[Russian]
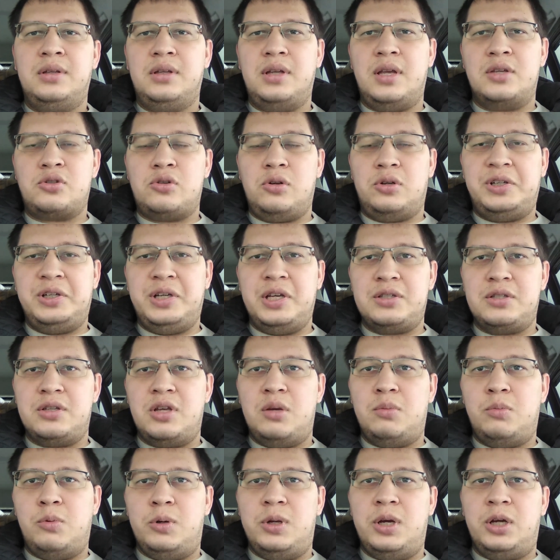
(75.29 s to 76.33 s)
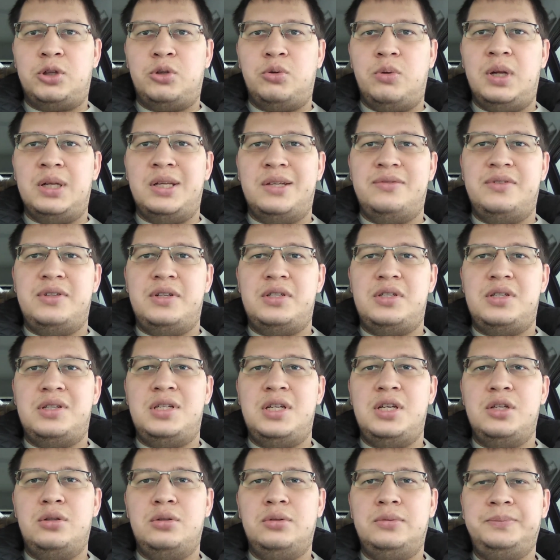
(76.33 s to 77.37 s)
насколько я знаю, более актуальной версии
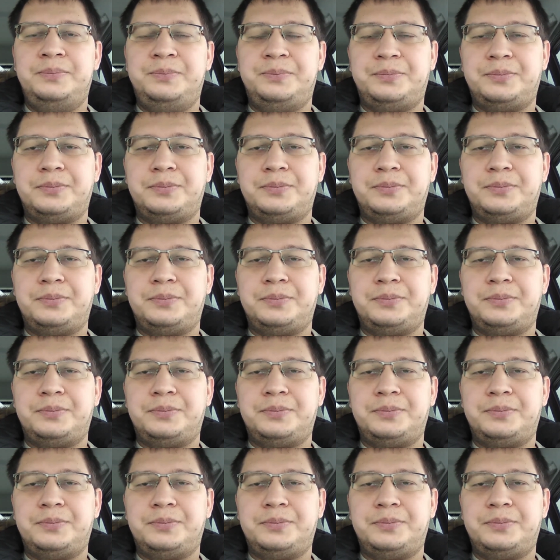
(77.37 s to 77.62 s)
нету.